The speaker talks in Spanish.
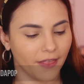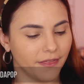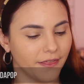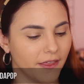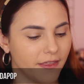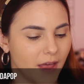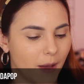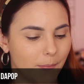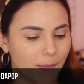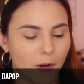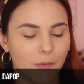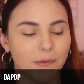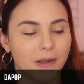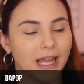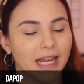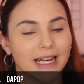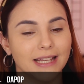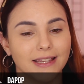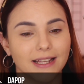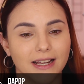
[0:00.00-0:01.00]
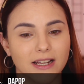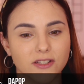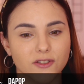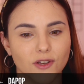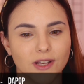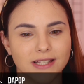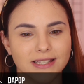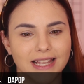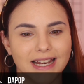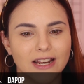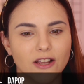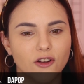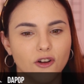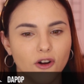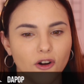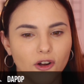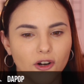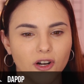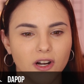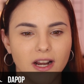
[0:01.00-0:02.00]
de Dapop, que en este caso es el
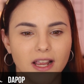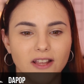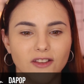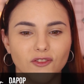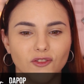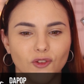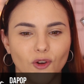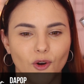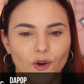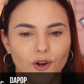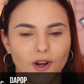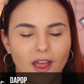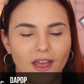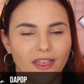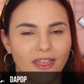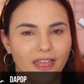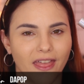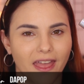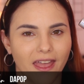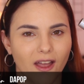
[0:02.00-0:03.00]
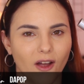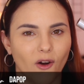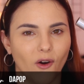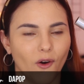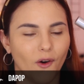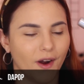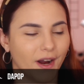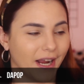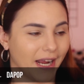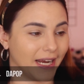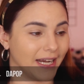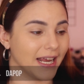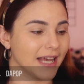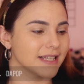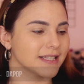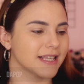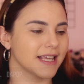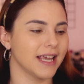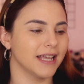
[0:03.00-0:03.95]
corrector de ojeras.